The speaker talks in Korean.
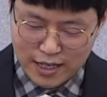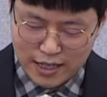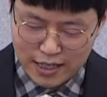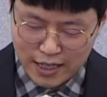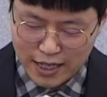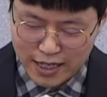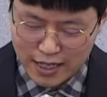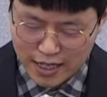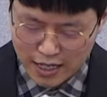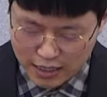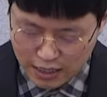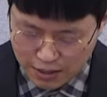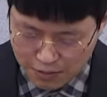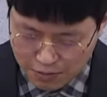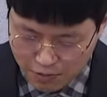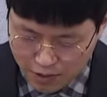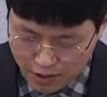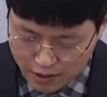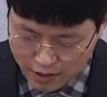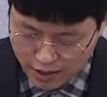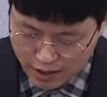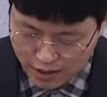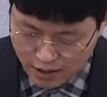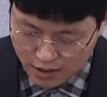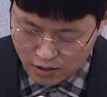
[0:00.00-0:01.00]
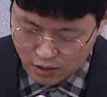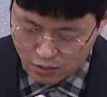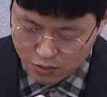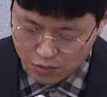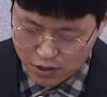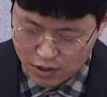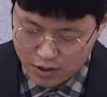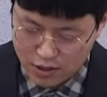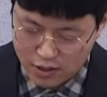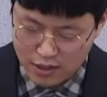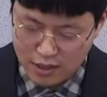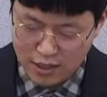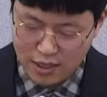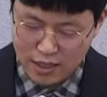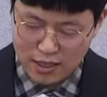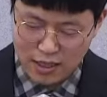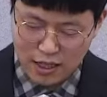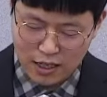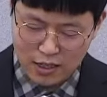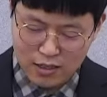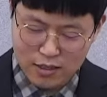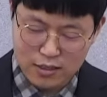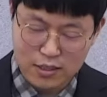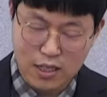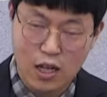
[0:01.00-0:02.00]
나의 약함과 상관없이
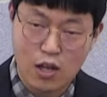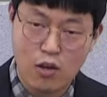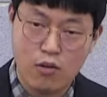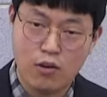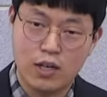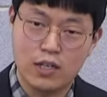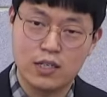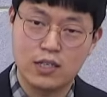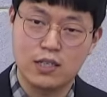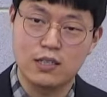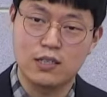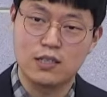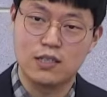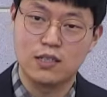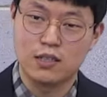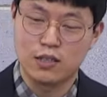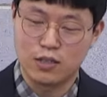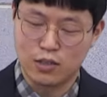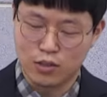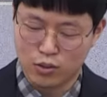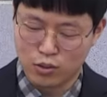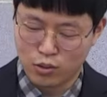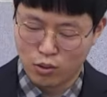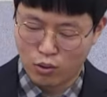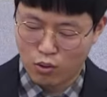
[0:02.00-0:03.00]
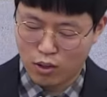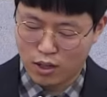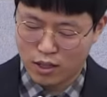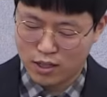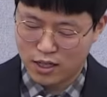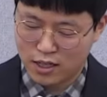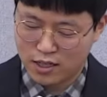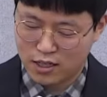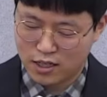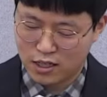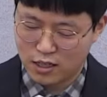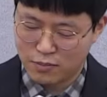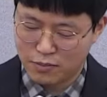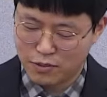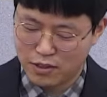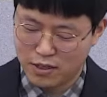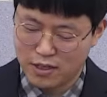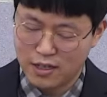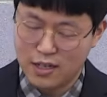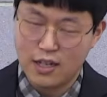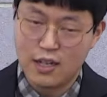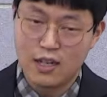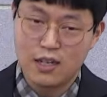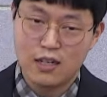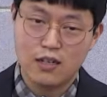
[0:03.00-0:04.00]
나를 사용하시는 그 놀라운 하나님을